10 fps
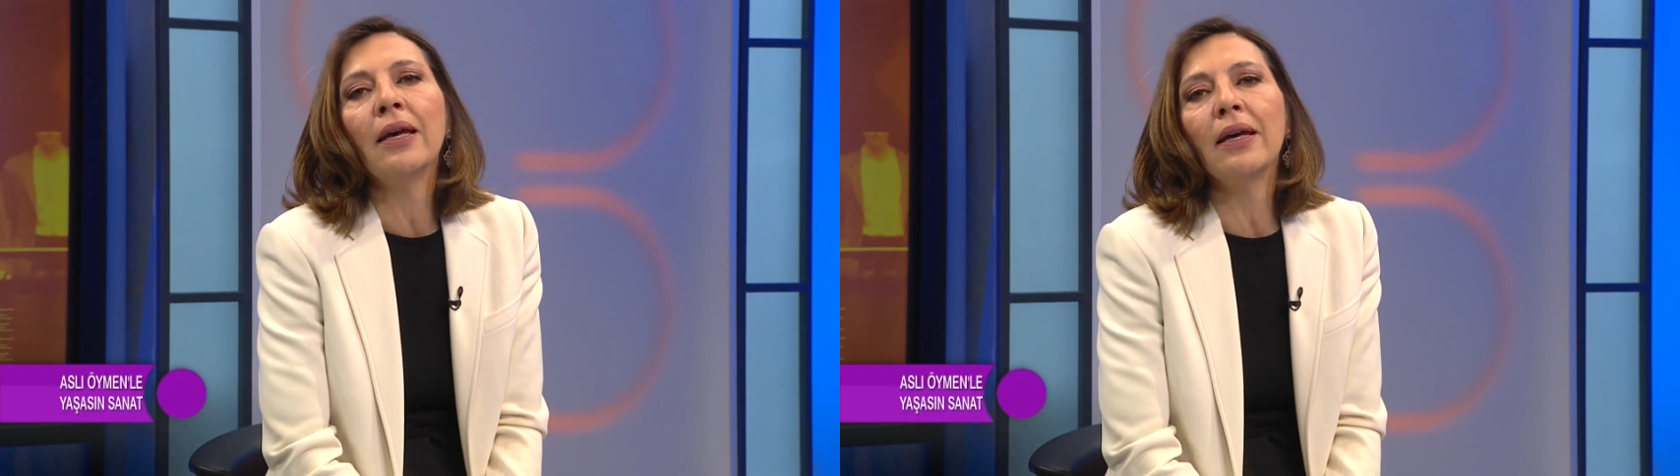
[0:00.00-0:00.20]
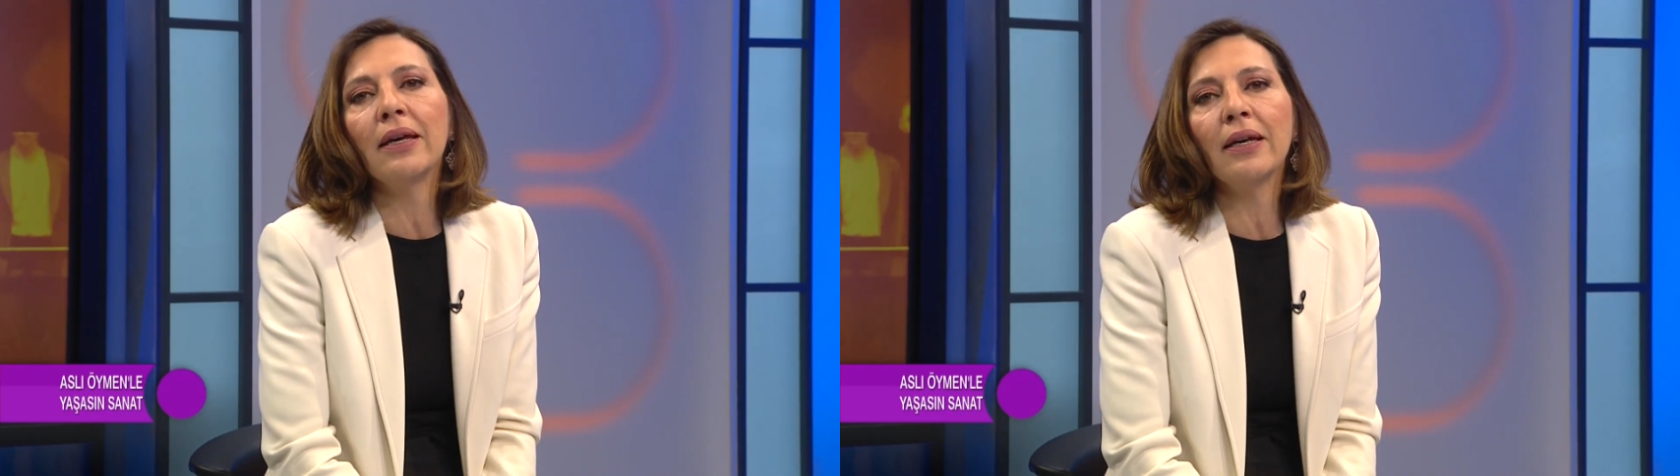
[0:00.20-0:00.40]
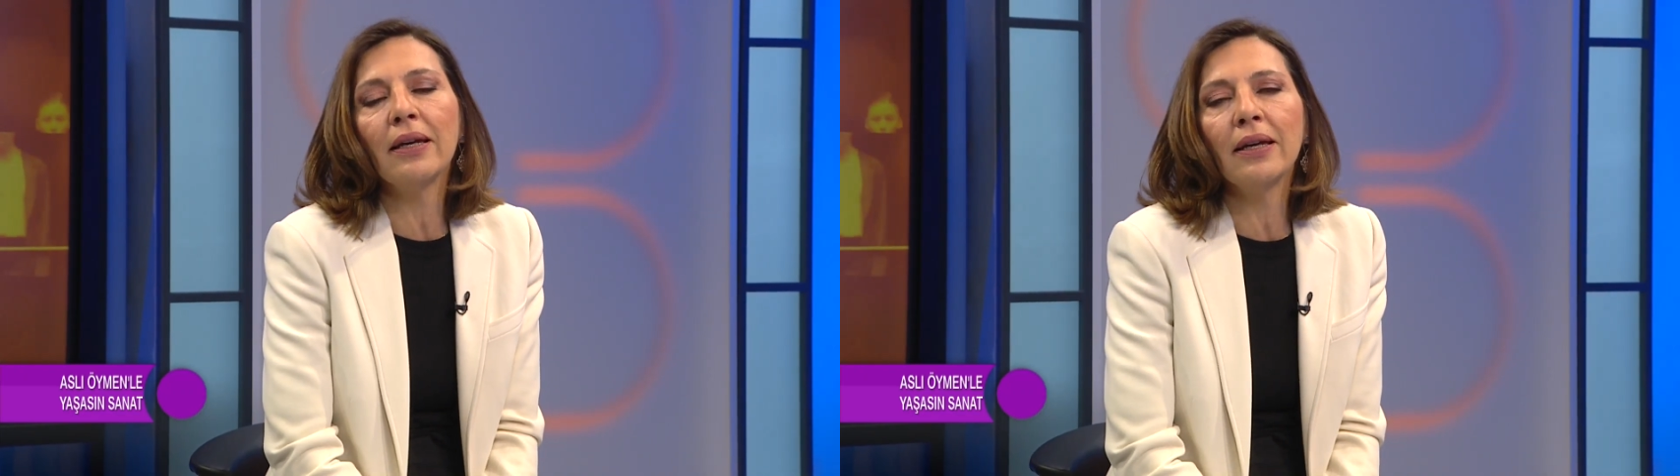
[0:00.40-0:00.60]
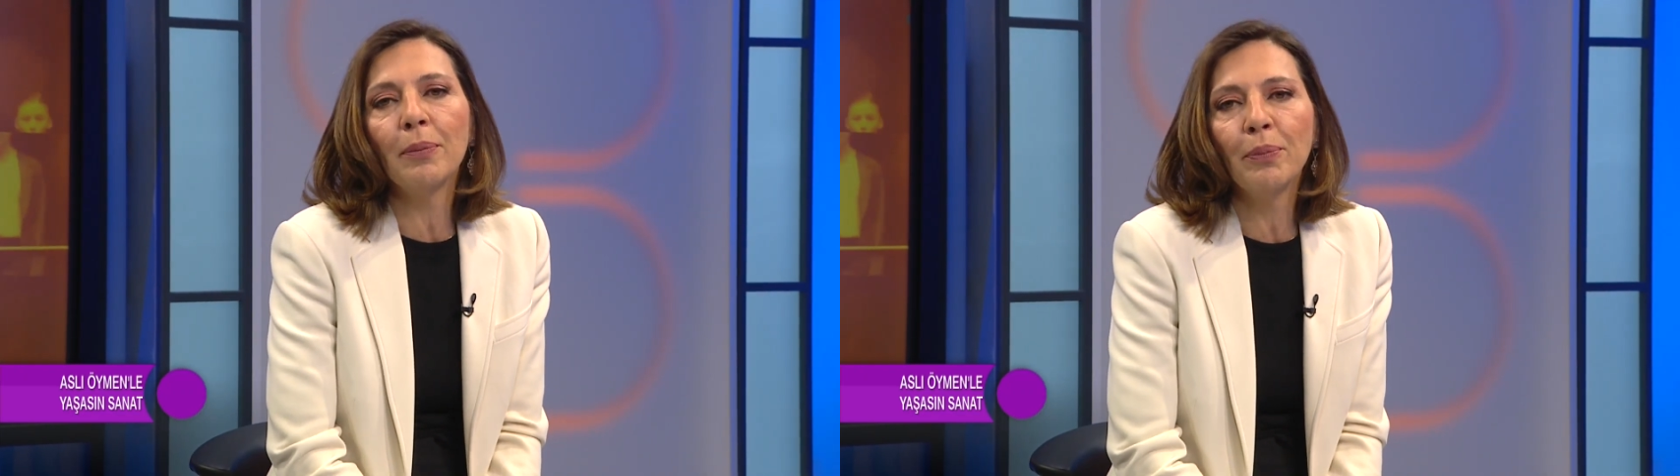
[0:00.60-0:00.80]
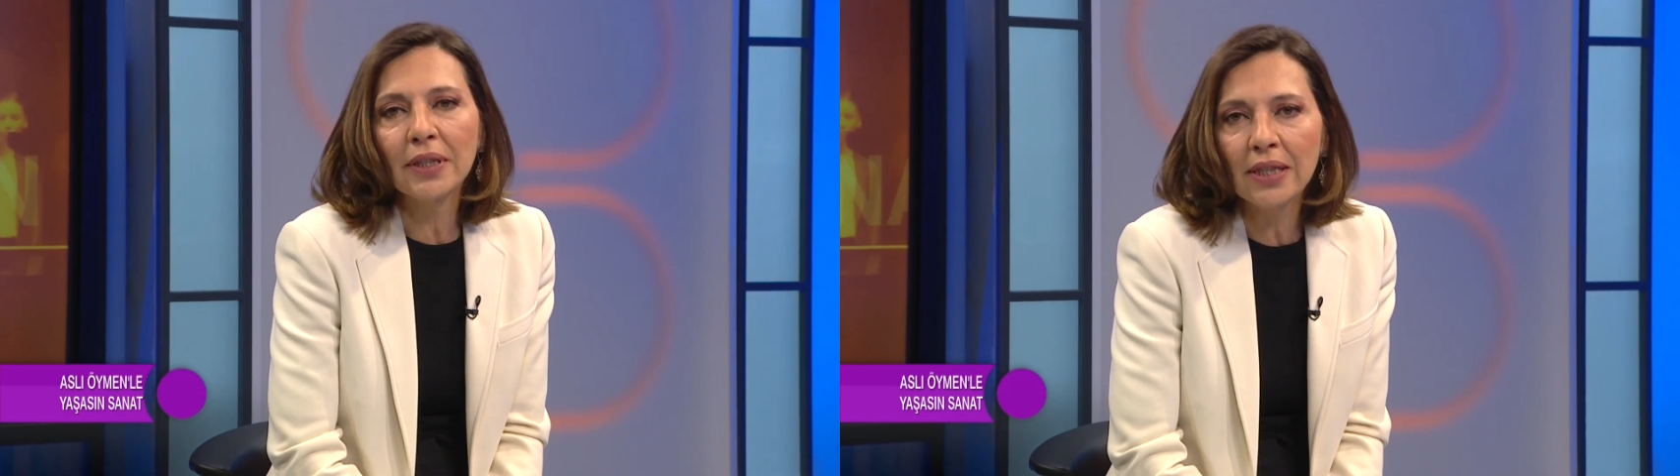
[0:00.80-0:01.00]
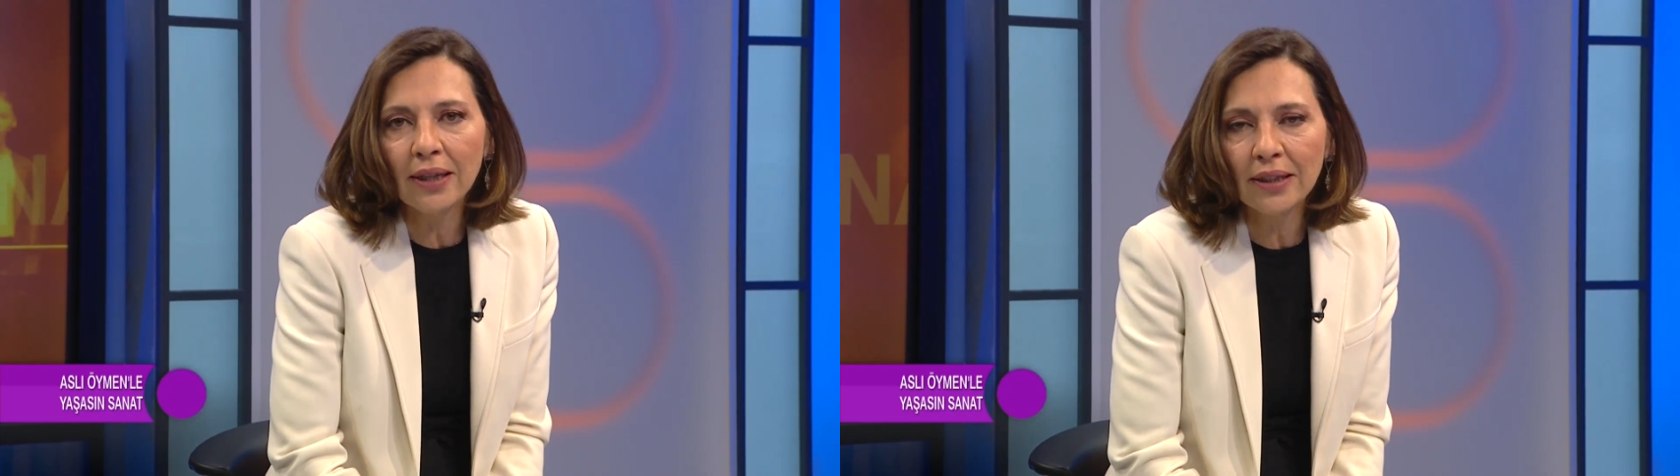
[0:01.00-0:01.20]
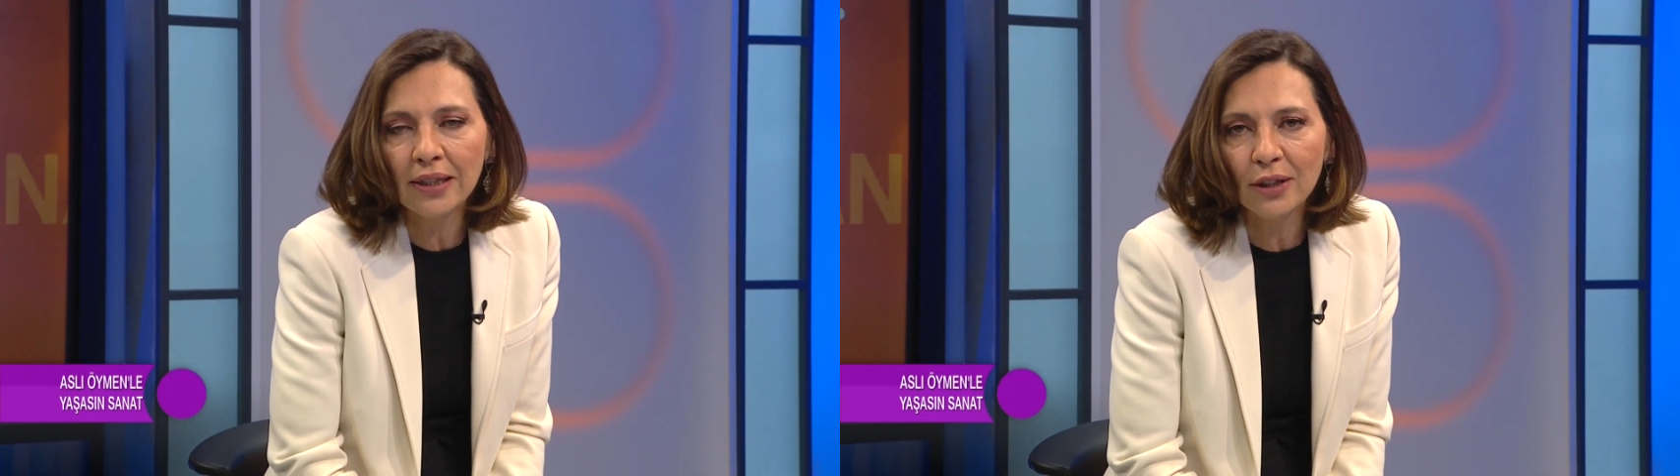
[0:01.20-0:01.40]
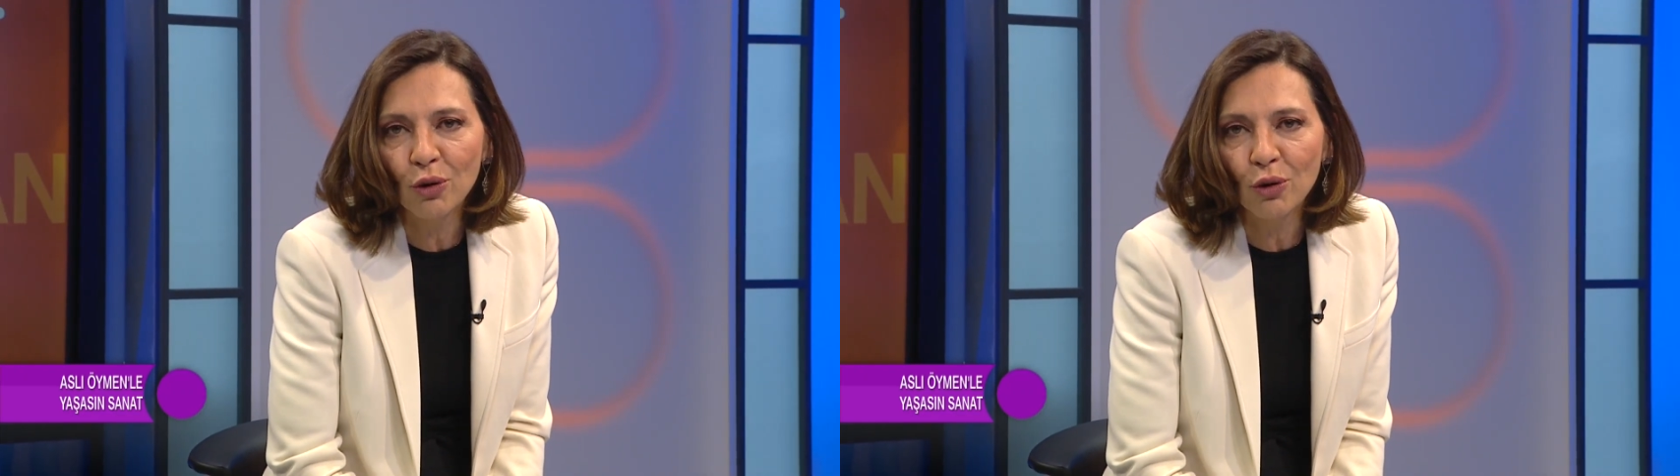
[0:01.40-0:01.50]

e, pazartesi